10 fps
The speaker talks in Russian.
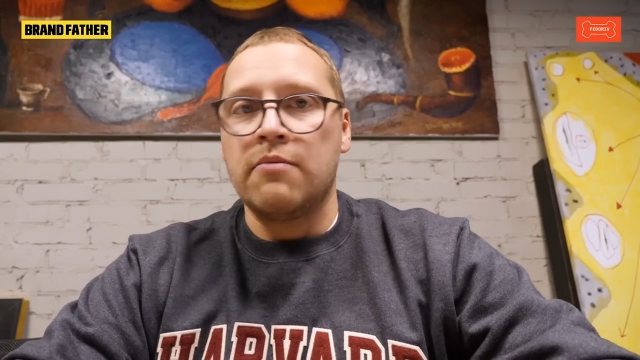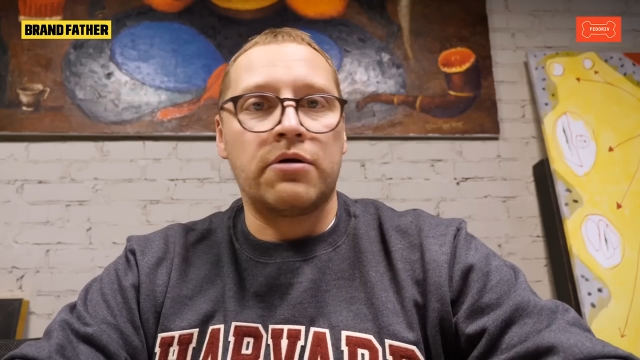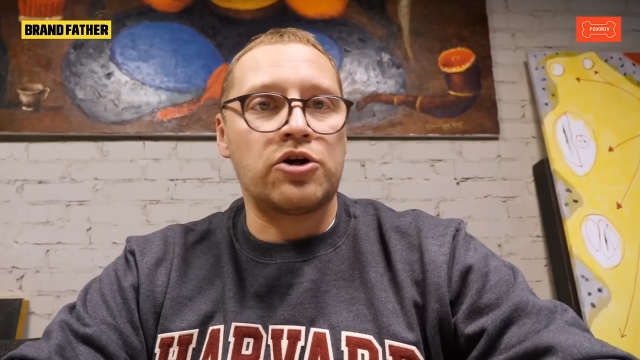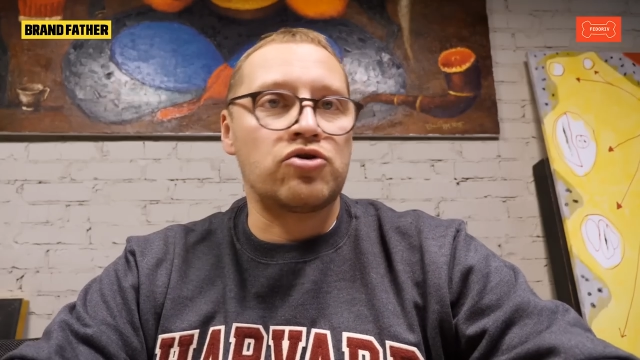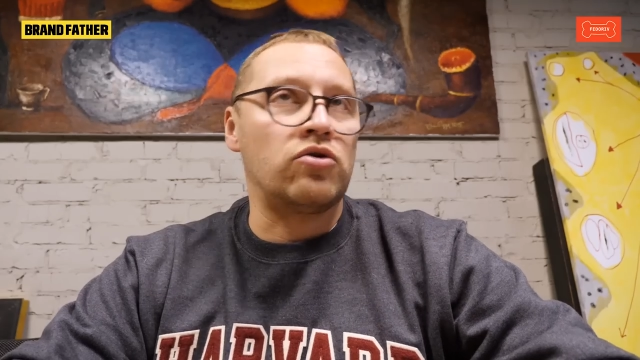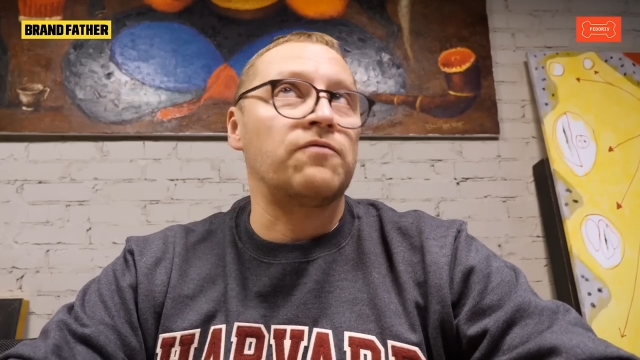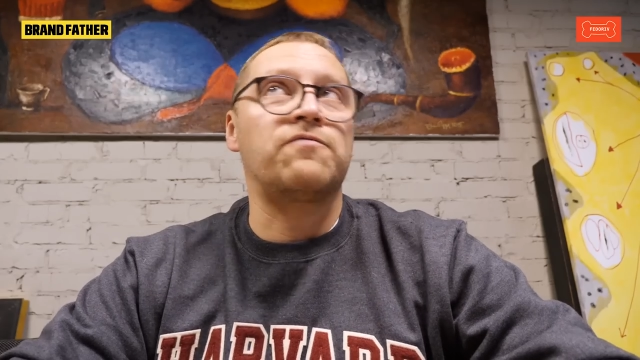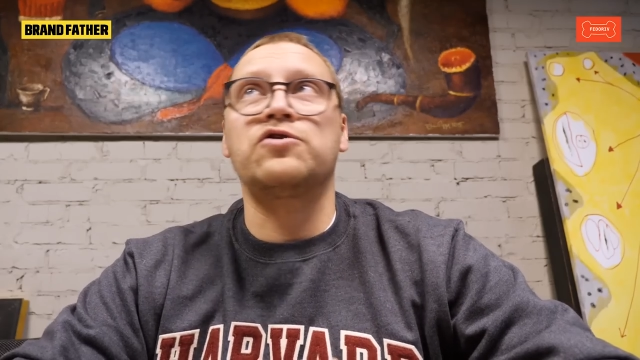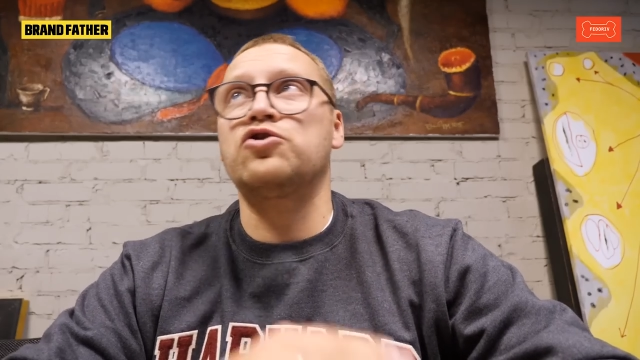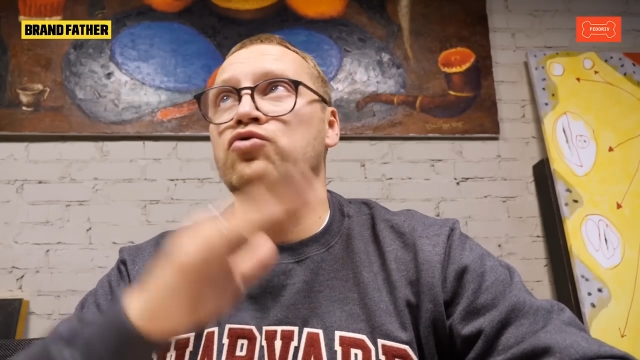прошел
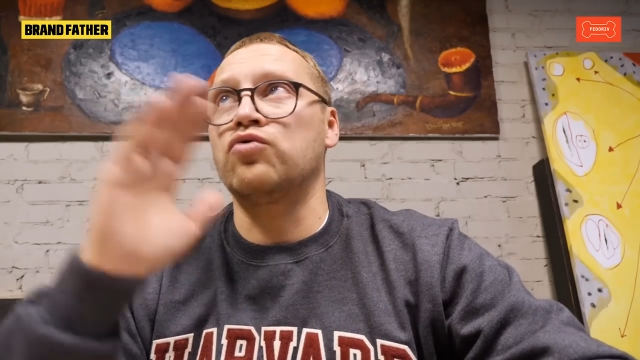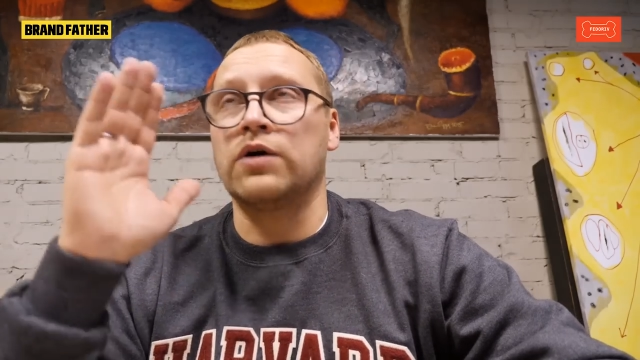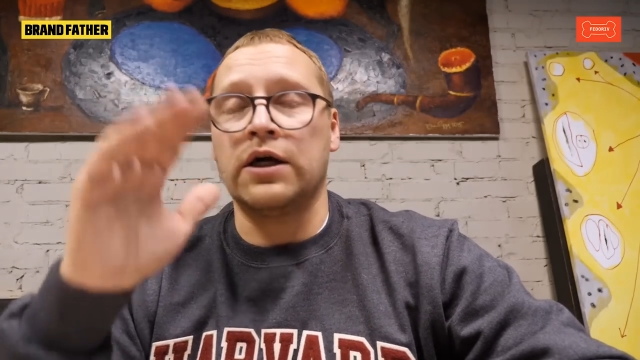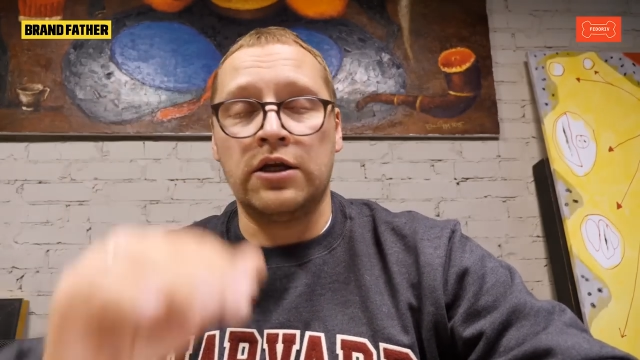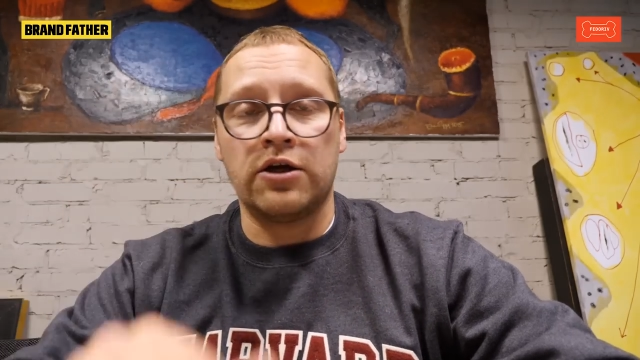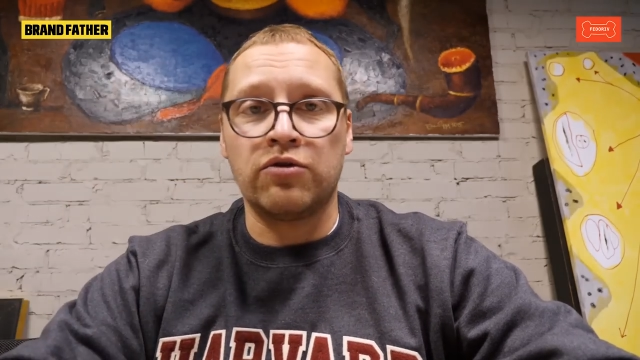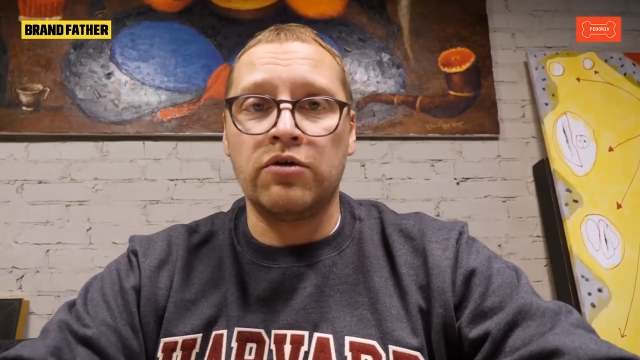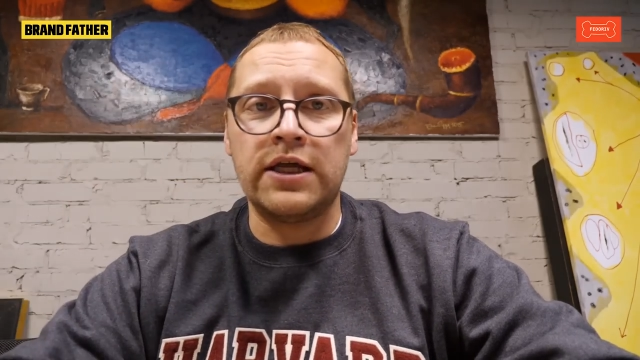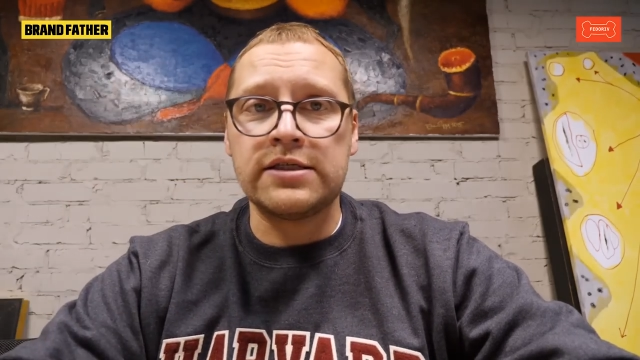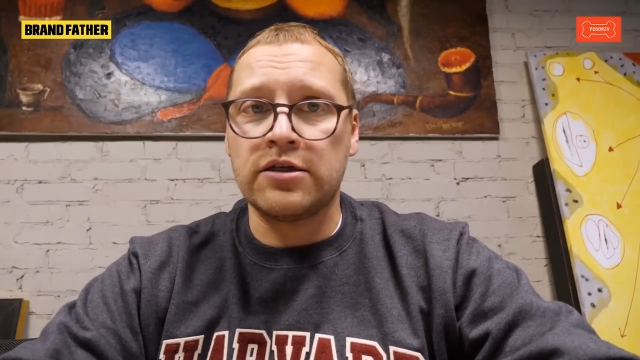всю
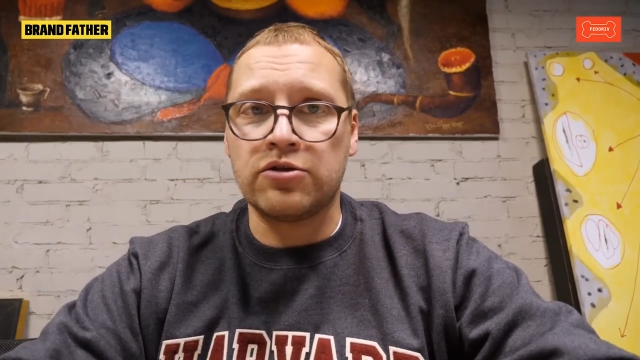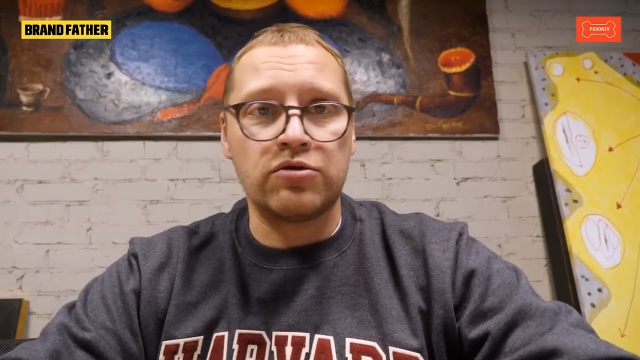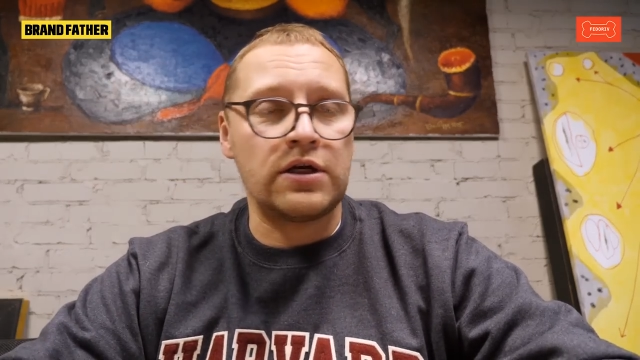карьерную лестницу,